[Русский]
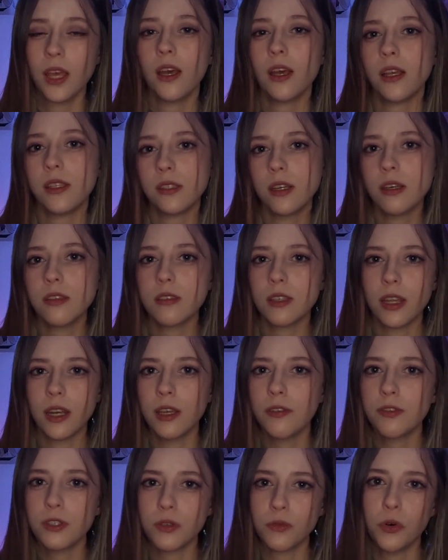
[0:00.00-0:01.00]
Хотя,
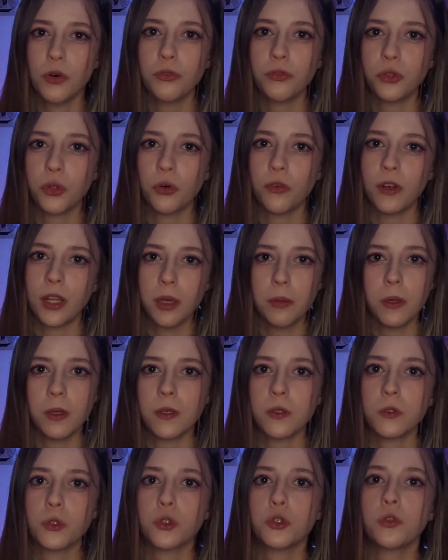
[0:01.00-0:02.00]
скорее всего, в то время
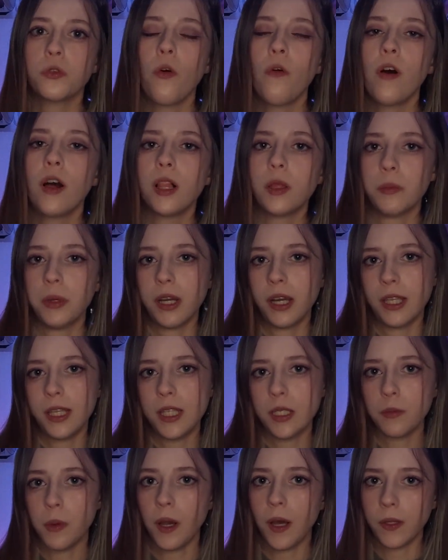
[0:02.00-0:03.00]
не существовало
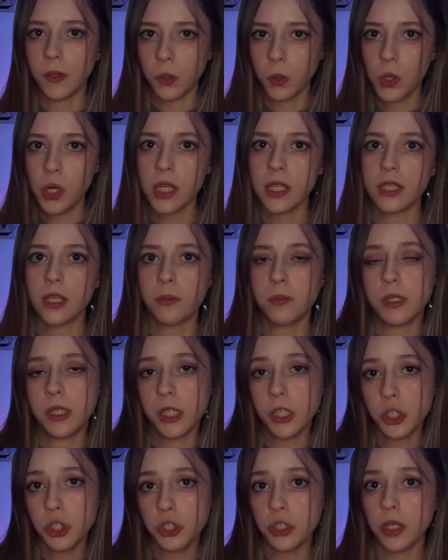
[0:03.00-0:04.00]
механизма контроля за
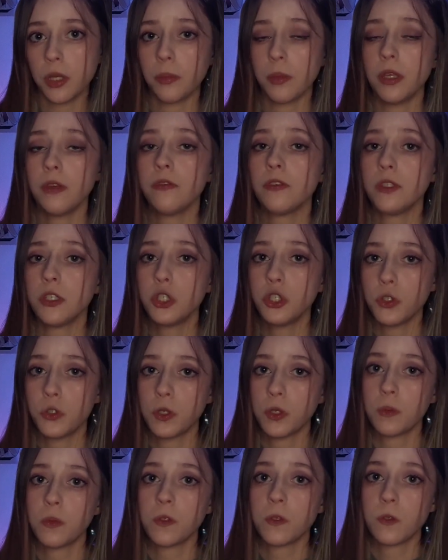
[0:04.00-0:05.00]
психическим и
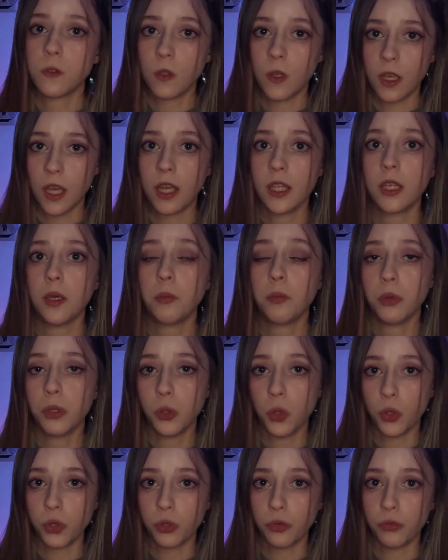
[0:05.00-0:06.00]
физическим состоянием
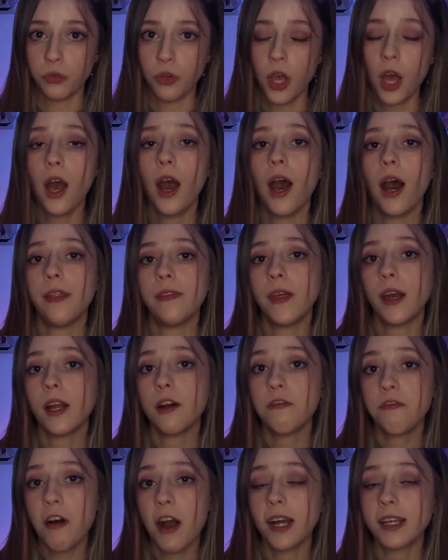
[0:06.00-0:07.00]
пилотов.
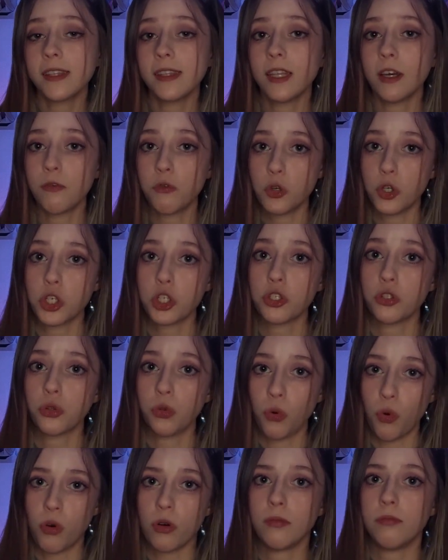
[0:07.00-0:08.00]
Однако факт того,
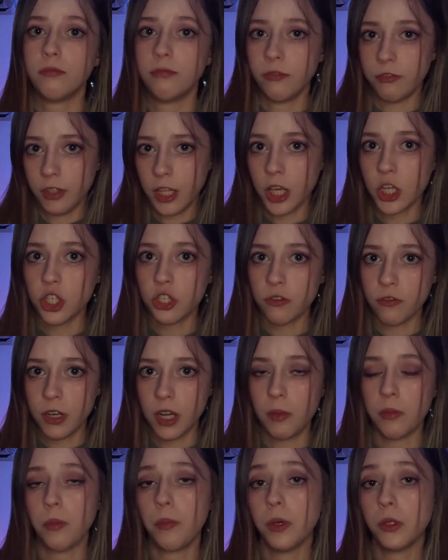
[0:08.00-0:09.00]
что в наше
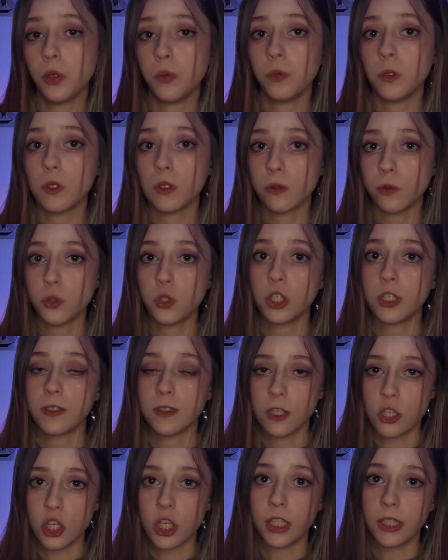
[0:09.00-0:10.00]
время подобные случаи
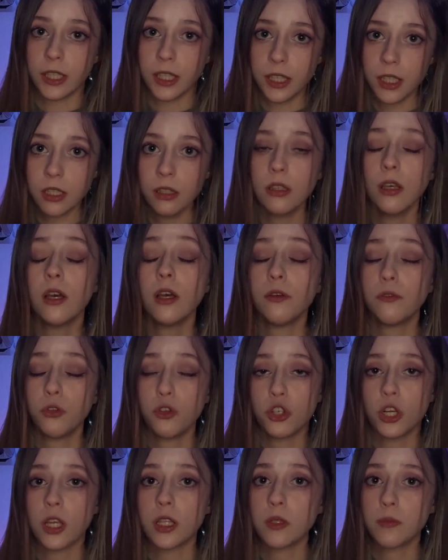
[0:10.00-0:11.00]
сошли на нет,
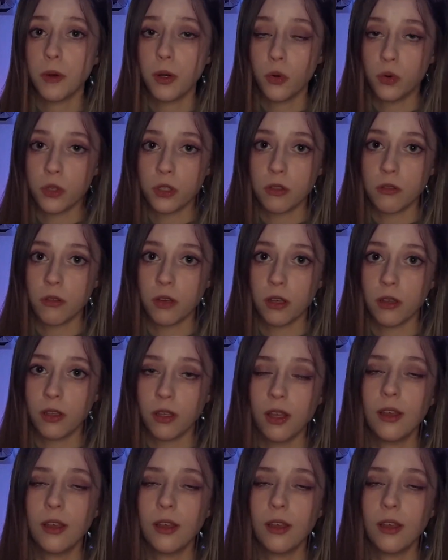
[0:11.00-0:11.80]
внушает спокойствие.